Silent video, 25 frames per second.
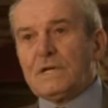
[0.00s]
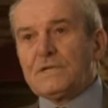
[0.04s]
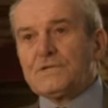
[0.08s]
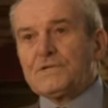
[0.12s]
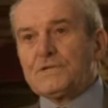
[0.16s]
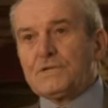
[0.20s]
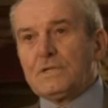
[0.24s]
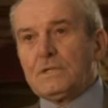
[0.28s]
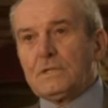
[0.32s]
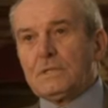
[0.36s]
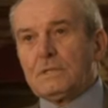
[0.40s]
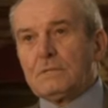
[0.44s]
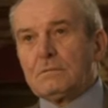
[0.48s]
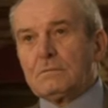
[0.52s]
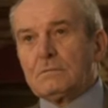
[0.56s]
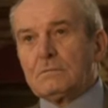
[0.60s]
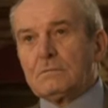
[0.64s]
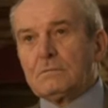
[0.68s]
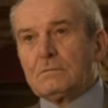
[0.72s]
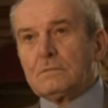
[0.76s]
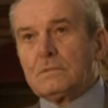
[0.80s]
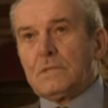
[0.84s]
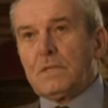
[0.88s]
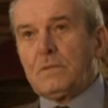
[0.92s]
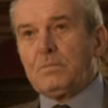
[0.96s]

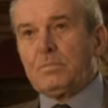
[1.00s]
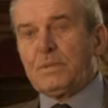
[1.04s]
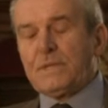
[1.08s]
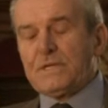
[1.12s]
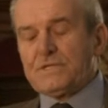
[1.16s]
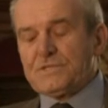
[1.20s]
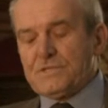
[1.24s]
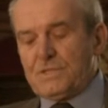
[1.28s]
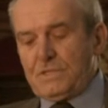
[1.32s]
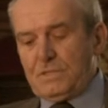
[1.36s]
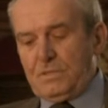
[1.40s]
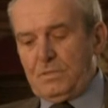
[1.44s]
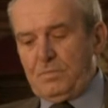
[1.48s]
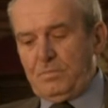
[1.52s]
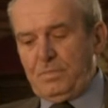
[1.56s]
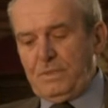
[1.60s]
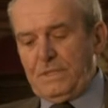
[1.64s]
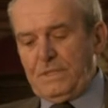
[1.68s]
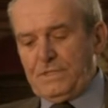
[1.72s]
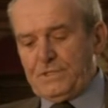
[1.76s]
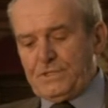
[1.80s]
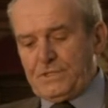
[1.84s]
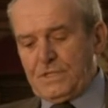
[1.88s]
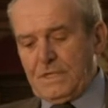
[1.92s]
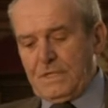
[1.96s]
nasce nei pressi di
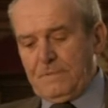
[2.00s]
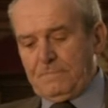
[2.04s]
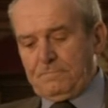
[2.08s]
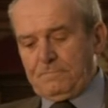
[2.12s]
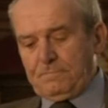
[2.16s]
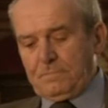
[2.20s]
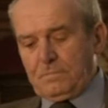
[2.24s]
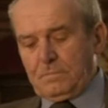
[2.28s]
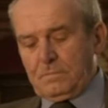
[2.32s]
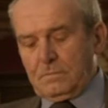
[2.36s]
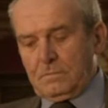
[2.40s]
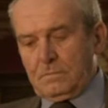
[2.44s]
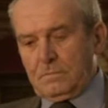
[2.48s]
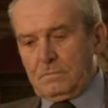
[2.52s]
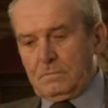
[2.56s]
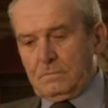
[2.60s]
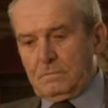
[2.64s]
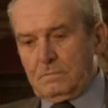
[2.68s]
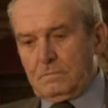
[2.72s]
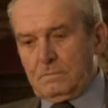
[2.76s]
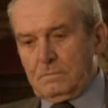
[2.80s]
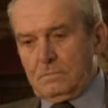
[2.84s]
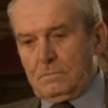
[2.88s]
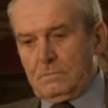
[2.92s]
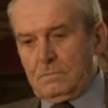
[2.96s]
Pisa
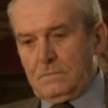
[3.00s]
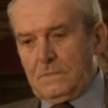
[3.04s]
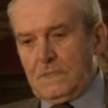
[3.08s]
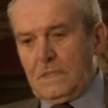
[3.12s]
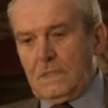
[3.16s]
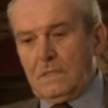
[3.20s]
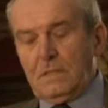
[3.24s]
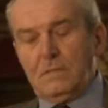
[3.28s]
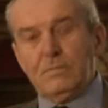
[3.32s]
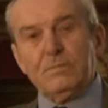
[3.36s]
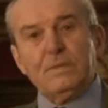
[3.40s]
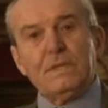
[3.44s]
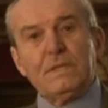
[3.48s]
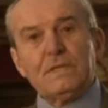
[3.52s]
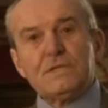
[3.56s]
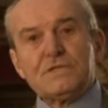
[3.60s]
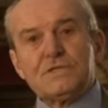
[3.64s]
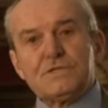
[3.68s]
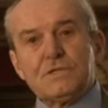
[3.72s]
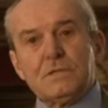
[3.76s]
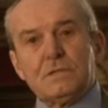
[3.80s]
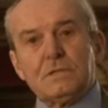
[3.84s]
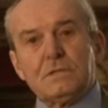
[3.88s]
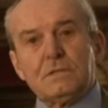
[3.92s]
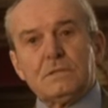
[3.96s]
nel
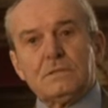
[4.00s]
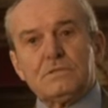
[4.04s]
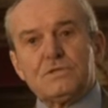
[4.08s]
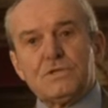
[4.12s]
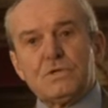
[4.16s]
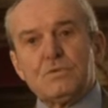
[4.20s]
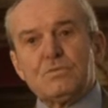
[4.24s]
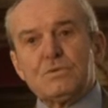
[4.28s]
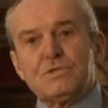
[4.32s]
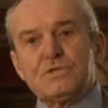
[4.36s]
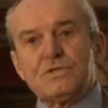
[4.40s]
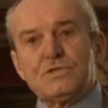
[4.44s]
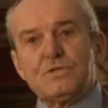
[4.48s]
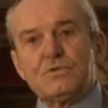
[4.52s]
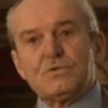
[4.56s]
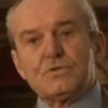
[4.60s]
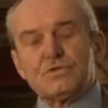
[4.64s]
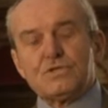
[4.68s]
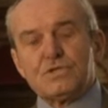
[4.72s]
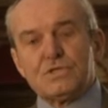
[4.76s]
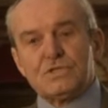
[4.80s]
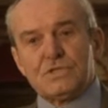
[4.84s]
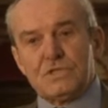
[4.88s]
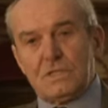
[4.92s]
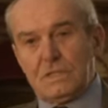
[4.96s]

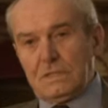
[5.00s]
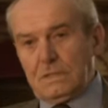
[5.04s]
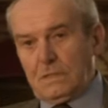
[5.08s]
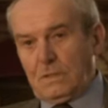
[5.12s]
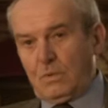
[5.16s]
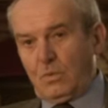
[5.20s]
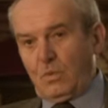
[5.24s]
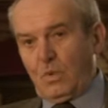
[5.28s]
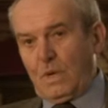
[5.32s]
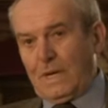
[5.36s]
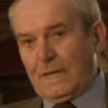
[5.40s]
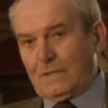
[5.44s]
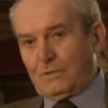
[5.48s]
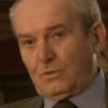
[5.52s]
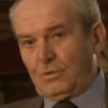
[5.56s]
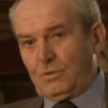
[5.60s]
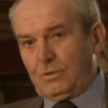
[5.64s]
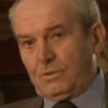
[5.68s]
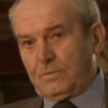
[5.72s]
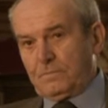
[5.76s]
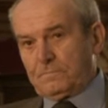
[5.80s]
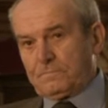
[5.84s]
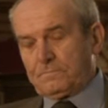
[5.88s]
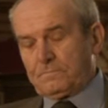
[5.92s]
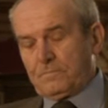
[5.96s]

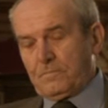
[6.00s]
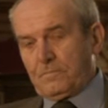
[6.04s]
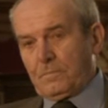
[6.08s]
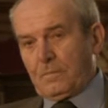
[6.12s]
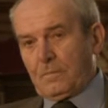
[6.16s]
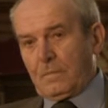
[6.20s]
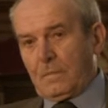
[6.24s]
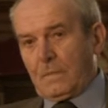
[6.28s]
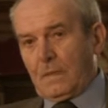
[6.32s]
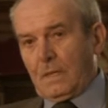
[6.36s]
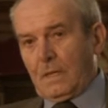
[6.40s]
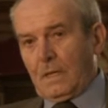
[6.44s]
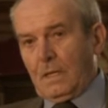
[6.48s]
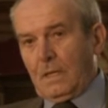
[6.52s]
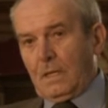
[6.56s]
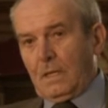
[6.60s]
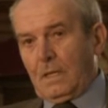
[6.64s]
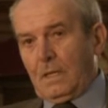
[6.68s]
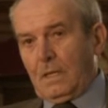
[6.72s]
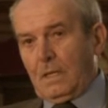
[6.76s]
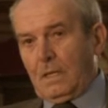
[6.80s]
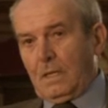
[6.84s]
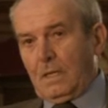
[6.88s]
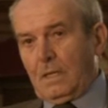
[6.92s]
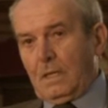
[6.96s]
1564
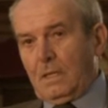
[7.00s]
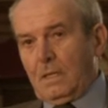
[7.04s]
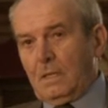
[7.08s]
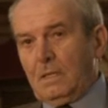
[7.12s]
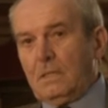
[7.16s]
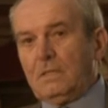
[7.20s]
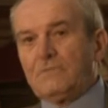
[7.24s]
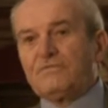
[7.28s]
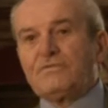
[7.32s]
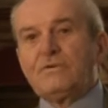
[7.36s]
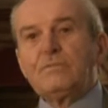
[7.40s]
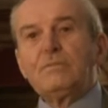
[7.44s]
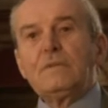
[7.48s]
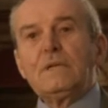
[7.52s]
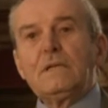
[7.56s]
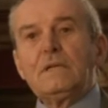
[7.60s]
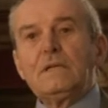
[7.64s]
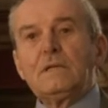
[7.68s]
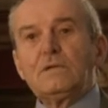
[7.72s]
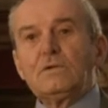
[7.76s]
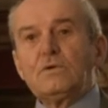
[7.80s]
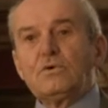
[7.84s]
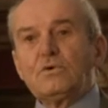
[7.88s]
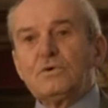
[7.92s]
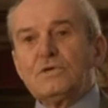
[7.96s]
e la
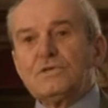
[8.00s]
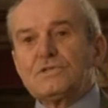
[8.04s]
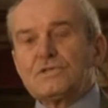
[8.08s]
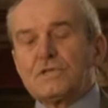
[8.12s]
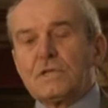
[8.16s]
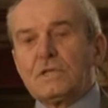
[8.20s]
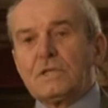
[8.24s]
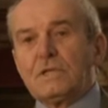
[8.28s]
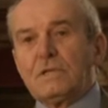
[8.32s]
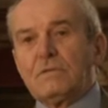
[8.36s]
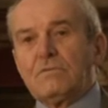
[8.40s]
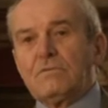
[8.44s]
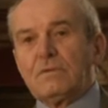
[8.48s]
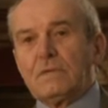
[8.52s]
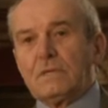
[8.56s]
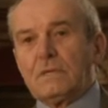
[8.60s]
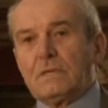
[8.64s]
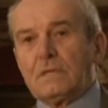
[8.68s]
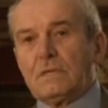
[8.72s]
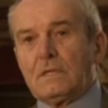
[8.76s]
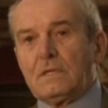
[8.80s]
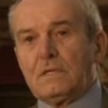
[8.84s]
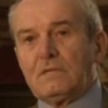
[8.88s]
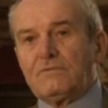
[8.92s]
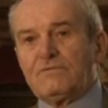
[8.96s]
famiglia lo
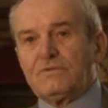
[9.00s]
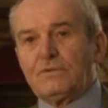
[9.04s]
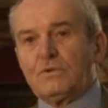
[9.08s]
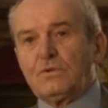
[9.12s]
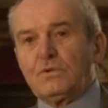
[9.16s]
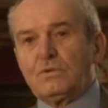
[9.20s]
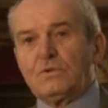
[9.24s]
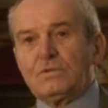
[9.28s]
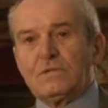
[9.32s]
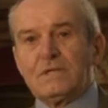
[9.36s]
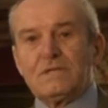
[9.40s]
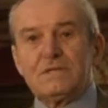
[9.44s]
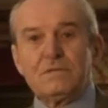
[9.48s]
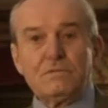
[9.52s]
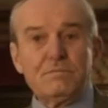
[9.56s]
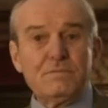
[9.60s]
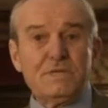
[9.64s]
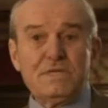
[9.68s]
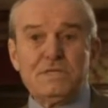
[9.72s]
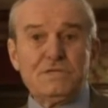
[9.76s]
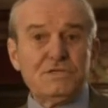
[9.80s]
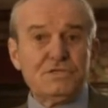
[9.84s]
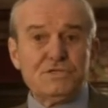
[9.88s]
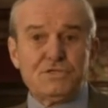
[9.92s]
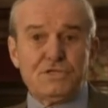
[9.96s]
iscrive alla facoltà di
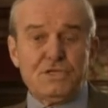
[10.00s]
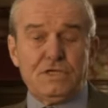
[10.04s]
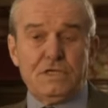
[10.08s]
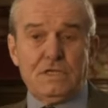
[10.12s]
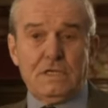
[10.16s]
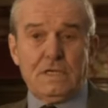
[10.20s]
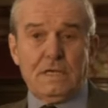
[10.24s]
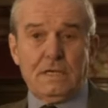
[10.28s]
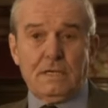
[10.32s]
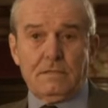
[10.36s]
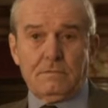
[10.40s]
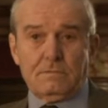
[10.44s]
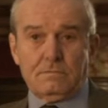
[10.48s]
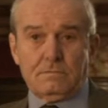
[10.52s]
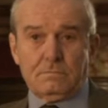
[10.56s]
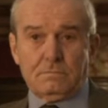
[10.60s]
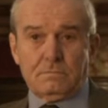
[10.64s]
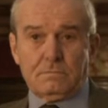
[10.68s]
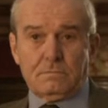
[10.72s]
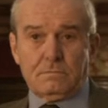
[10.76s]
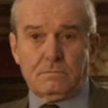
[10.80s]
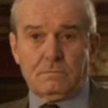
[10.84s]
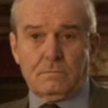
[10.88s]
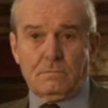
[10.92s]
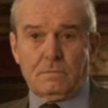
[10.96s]
medicina,
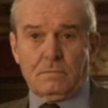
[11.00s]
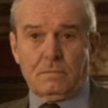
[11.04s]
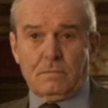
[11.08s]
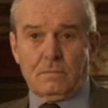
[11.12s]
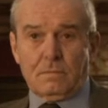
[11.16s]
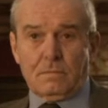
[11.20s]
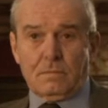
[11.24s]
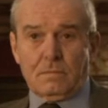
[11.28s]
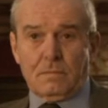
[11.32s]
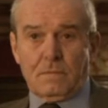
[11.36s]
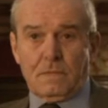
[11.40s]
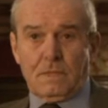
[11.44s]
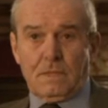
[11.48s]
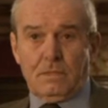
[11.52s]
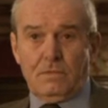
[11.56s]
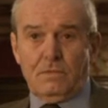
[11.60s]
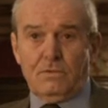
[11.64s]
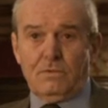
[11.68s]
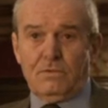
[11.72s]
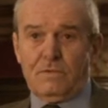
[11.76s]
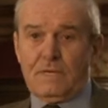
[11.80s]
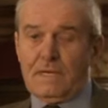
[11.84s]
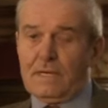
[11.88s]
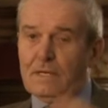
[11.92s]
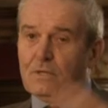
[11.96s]

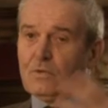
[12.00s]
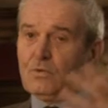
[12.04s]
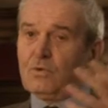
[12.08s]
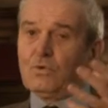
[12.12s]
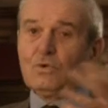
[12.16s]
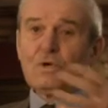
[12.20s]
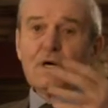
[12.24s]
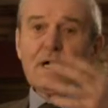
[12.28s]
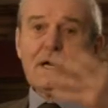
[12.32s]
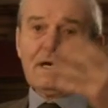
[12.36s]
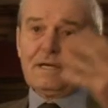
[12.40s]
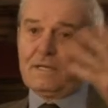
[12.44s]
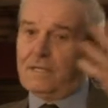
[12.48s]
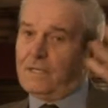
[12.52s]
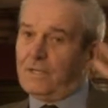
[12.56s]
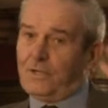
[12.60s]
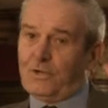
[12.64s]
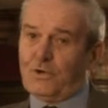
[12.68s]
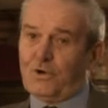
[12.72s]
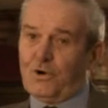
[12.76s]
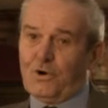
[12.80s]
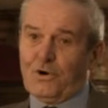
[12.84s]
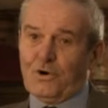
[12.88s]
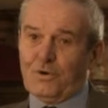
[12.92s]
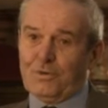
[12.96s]
dovrà curare
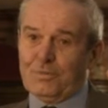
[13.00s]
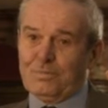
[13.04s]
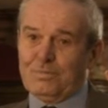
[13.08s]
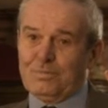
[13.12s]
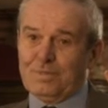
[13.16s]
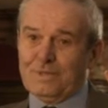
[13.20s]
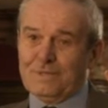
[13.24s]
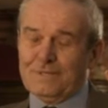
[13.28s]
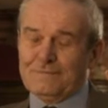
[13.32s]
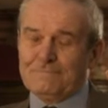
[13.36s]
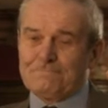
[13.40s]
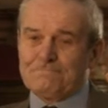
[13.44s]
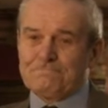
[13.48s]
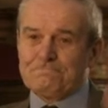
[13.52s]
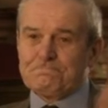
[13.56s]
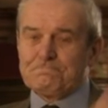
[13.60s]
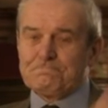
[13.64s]
i corpi.